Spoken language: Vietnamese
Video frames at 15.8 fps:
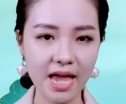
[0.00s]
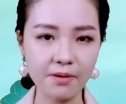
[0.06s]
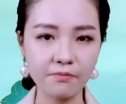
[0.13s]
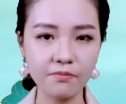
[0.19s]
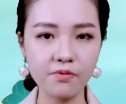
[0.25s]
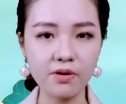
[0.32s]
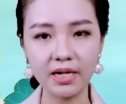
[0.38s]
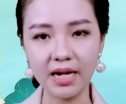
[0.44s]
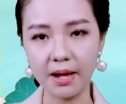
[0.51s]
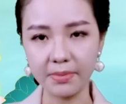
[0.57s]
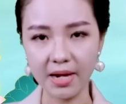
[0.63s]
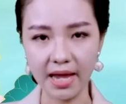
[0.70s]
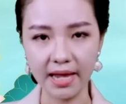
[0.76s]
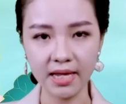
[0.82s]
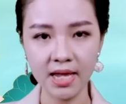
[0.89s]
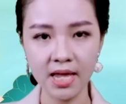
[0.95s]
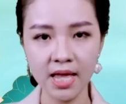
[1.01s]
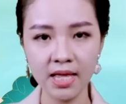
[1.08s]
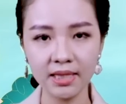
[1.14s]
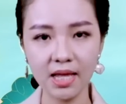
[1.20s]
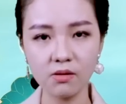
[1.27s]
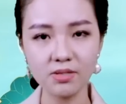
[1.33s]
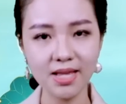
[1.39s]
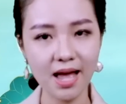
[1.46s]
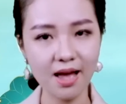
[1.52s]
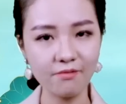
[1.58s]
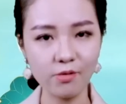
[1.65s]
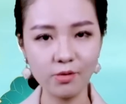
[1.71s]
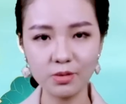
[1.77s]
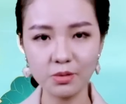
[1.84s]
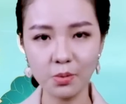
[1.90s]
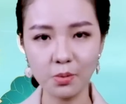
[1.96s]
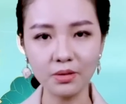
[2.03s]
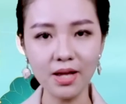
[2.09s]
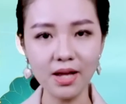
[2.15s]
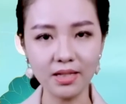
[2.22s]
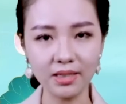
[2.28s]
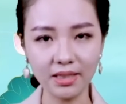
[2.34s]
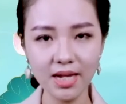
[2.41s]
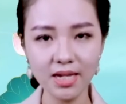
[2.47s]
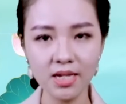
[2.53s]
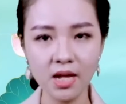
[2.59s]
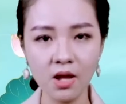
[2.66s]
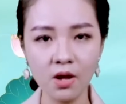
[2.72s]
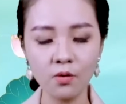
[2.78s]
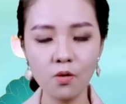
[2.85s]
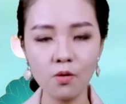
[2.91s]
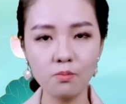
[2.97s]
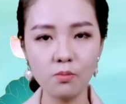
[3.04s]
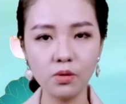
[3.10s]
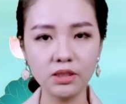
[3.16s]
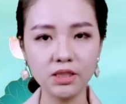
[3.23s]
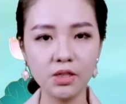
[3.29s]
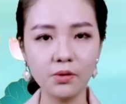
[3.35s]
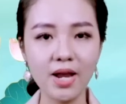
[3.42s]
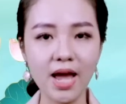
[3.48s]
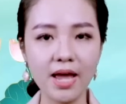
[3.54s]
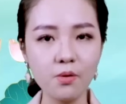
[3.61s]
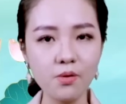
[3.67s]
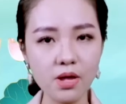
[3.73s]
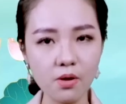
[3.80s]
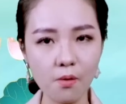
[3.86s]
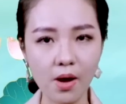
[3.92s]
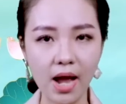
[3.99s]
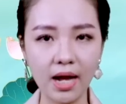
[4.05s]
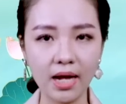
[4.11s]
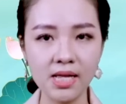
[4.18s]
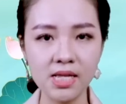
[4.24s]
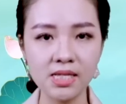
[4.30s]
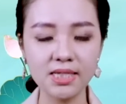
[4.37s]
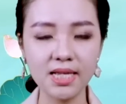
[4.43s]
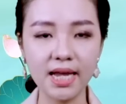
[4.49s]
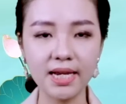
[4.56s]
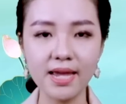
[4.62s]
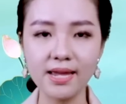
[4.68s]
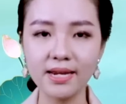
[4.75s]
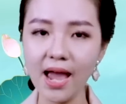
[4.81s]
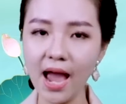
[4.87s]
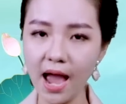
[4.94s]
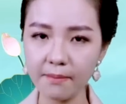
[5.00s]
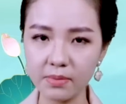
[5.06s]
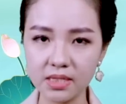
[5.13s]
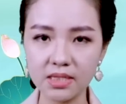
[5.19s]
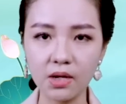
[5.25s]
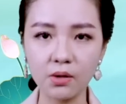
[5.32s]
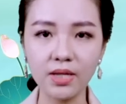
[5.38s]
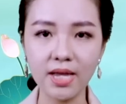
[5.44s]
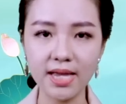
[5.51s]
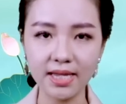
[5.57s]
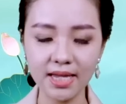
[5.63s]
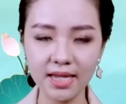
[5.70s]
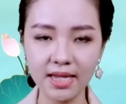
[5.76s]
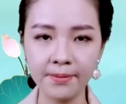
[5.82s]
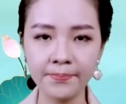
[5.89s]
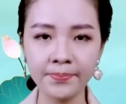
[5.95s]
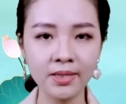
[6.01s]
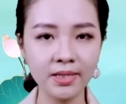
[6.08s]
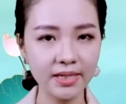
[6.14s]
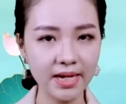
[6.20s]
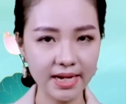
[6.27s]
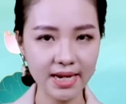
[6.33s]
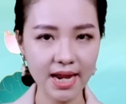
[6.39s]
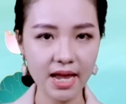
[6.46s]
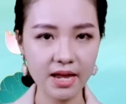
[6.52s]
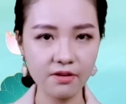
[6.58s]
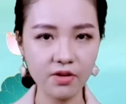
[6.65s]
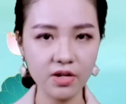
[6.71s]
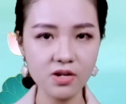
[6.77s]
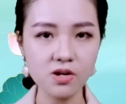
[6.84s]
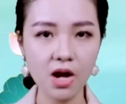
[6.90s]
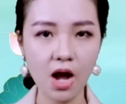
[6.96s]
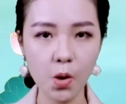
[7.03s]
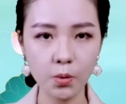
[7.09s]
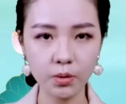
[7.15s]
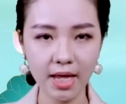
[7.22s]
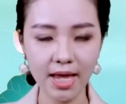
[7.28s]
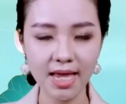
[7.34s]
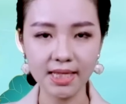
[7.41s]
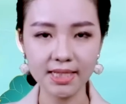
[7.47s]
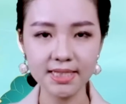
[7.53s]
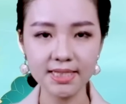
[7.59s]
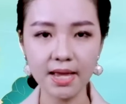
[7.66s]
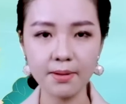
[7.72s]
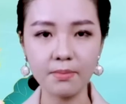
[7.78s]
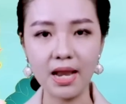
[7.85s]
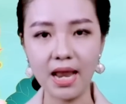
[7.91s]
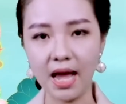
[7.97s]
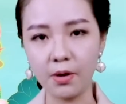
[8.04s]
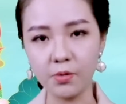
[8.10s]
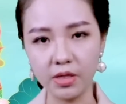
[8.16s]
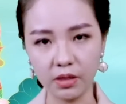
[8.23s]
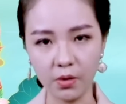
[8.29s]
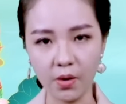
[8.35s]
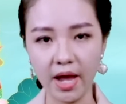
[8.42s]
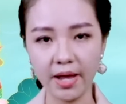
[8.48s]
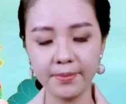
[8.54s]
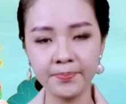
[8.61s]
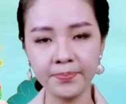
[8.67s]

đẹp phương Nam này, tạo ra vô số thần tích cùng một triều đại huy hoàng dài đến hai mươi sáu thế kỷ, đến nay vẫn được hậu thế xem là huyền thoại.